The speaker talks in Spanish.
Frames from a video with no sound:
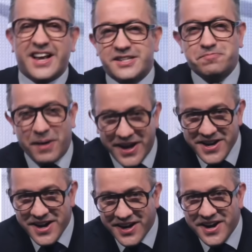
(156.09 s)

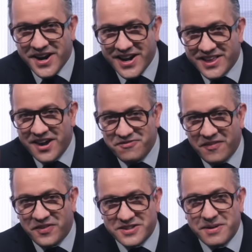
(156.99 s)
¿Gasparín era en realidad el
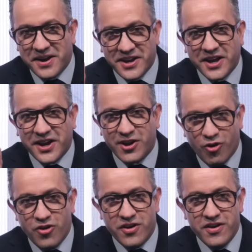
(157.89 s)
fantasma de Ricky
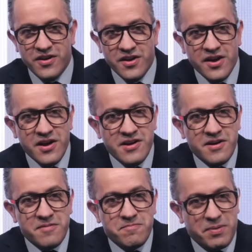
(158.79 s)
Ricón?
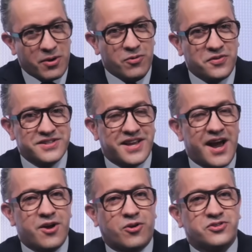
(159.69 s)
Preguntas que
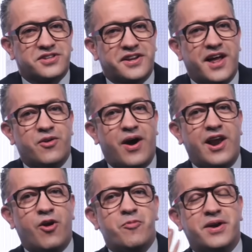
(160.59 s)
han consternado a
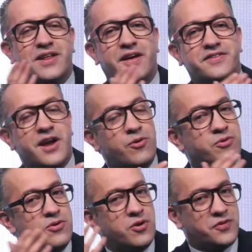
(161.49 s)
la humanidad y
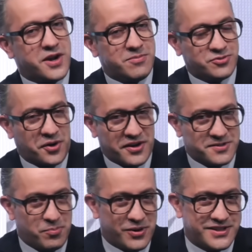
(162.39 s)
aún no tenemos
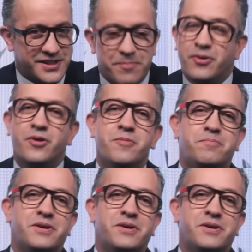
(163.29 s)
respuesta. Pero hay un